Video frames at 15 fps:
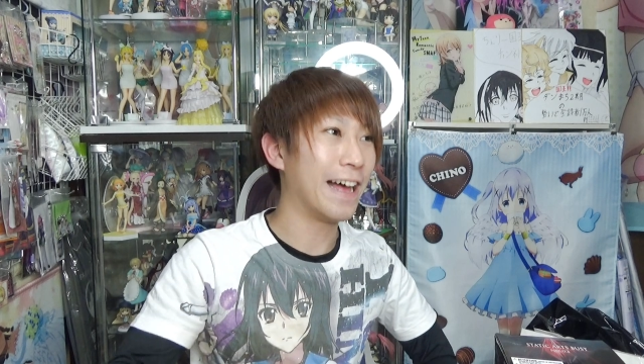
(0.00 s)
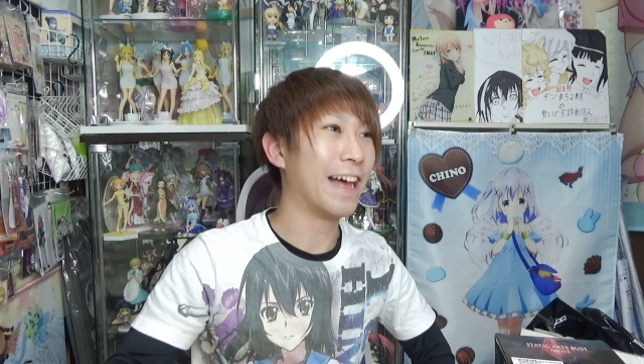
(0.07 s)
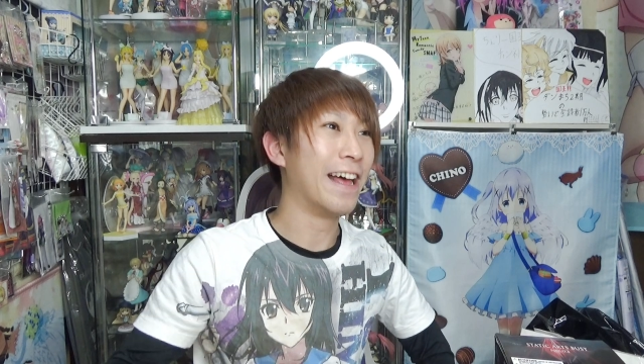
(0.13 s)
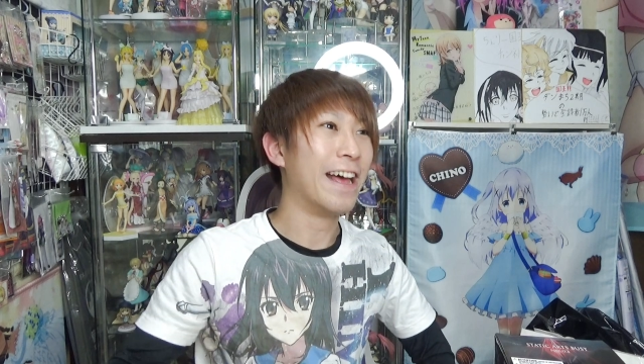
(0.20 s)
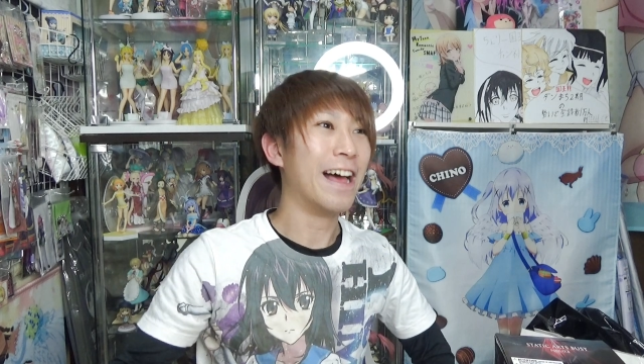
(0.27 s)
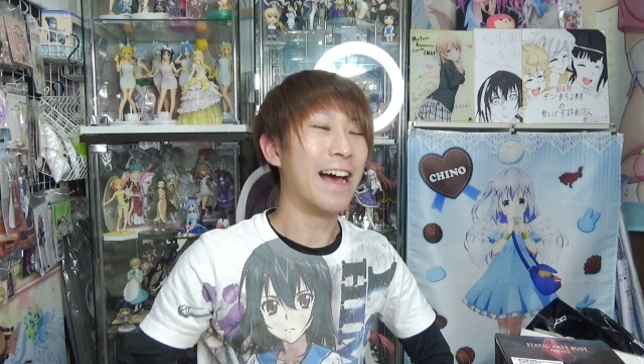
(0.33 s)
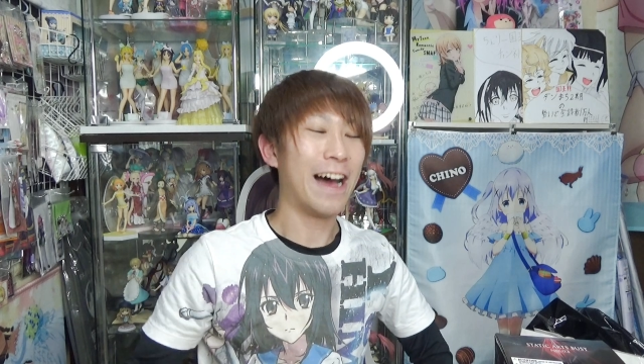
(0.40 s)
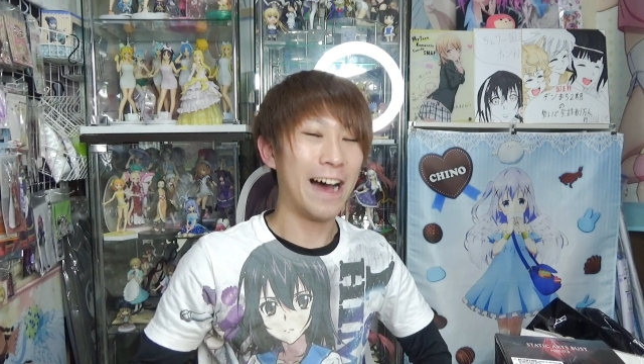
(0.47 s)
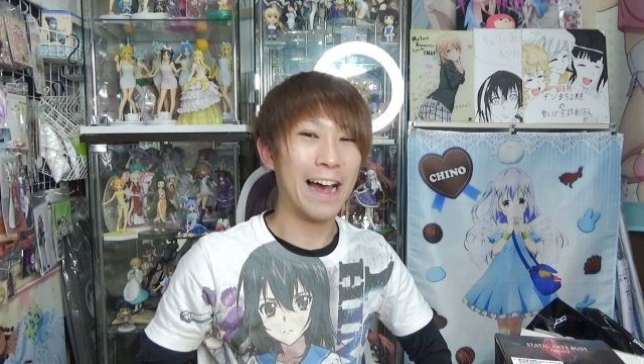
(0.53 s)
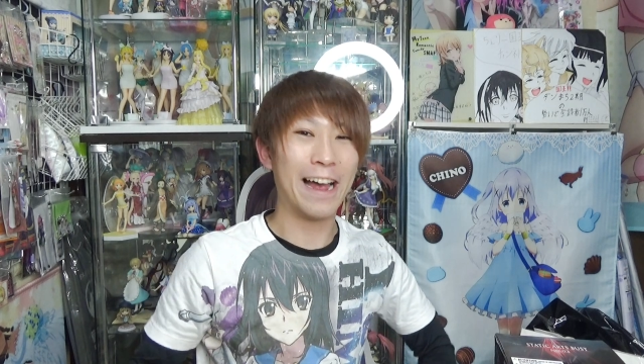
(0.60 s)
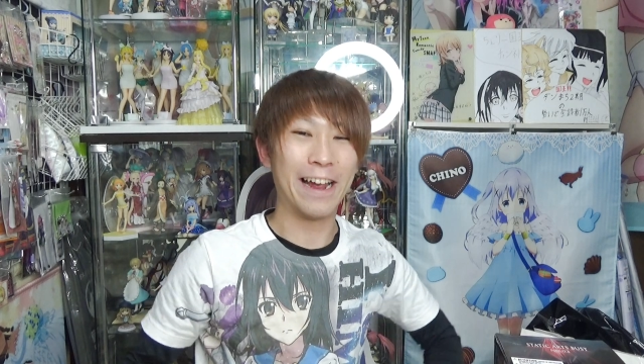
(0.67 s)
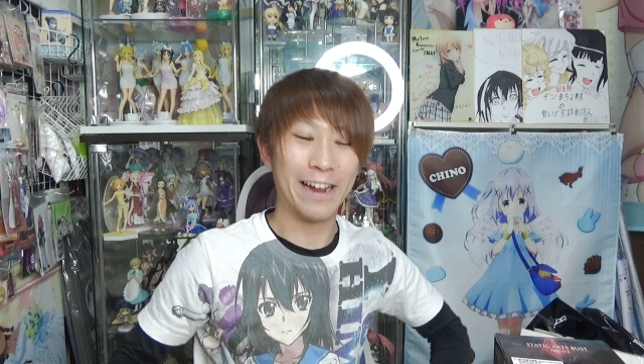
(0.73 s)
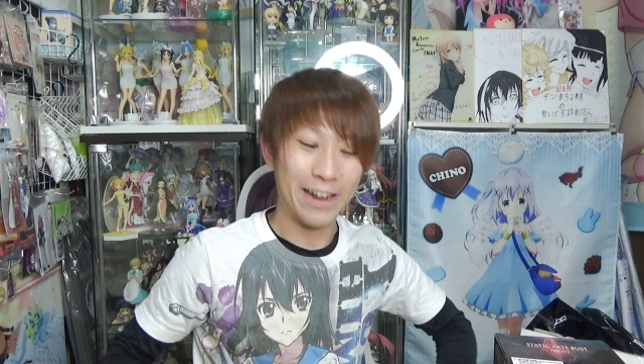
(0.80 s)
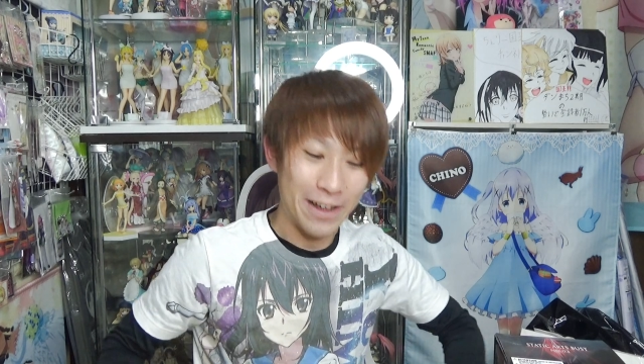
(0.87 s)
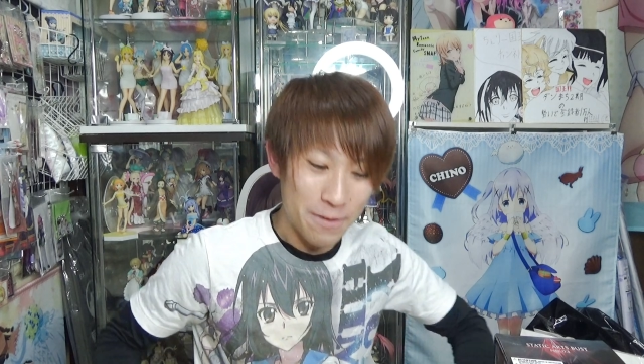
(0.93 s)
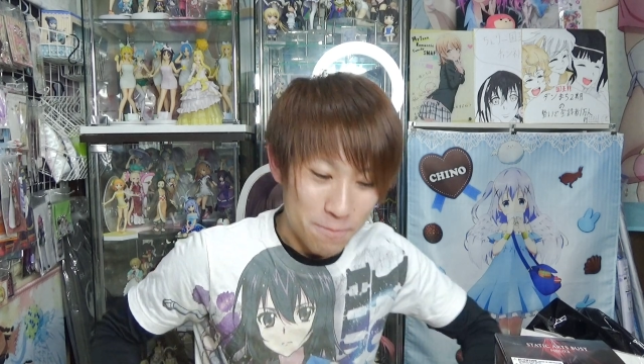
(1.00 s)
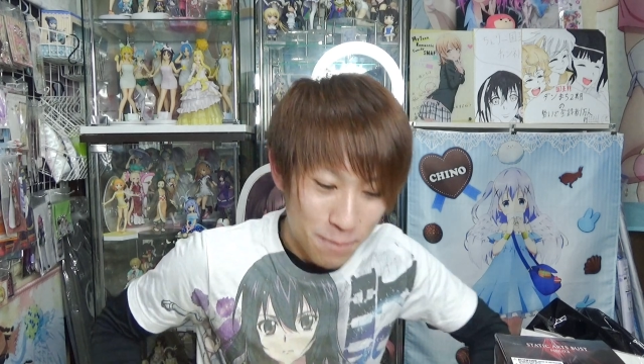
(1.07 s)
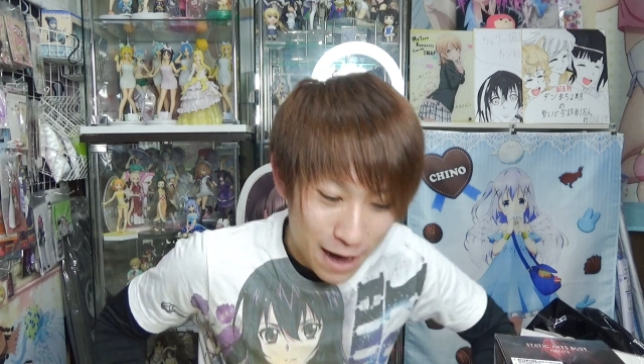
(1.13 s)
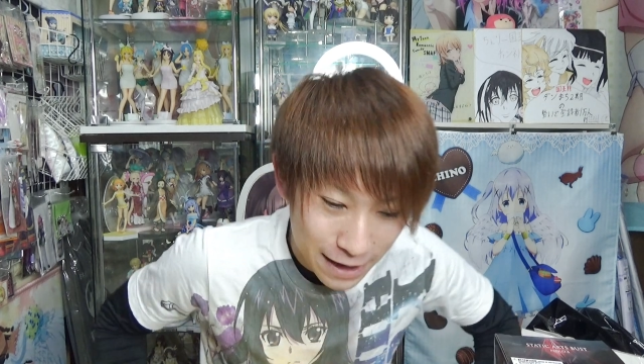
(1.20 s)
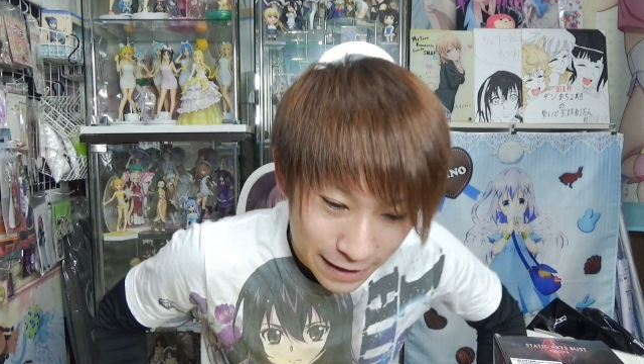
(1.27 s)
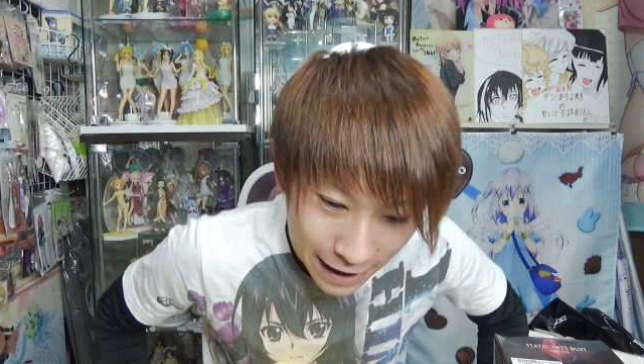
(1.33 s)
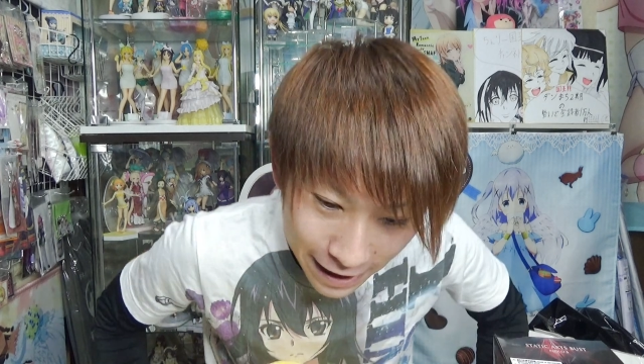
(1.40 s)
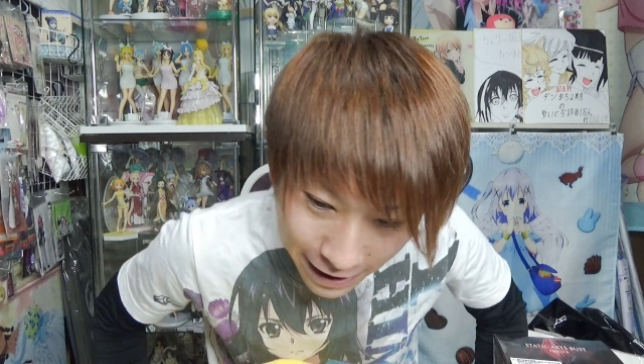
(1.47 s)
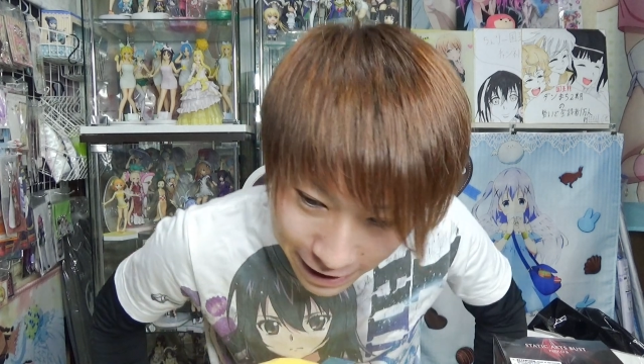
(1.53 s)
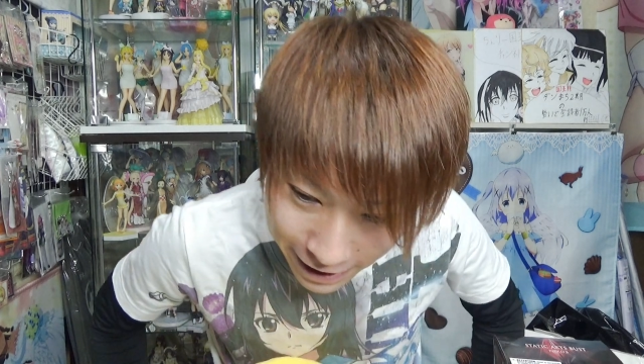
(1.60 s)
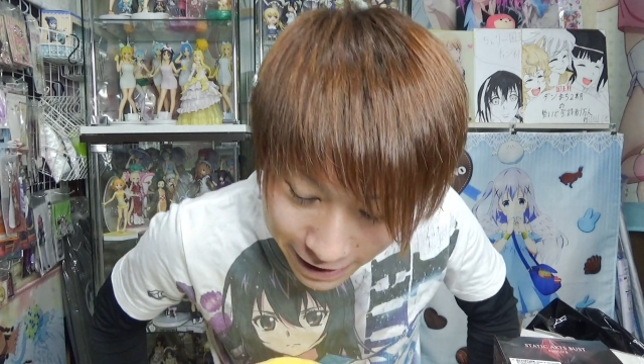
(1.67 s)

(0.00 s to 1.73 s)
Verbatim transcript: はい。まあね、